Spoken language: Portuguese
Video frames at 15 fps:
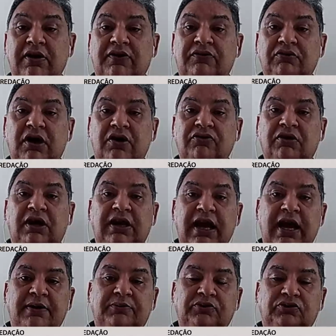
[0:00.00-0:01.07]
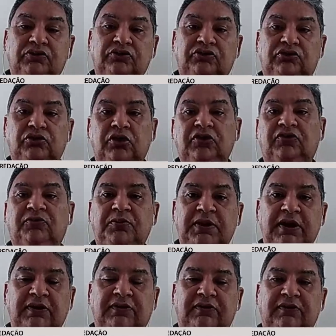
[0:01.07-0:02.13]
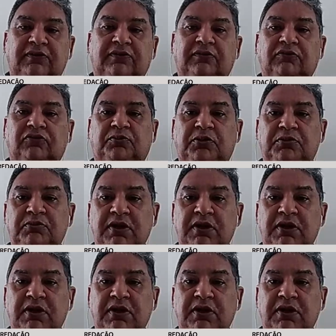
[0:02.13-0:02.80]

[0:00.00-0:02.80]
Agora, se nós olharmos os dois meses,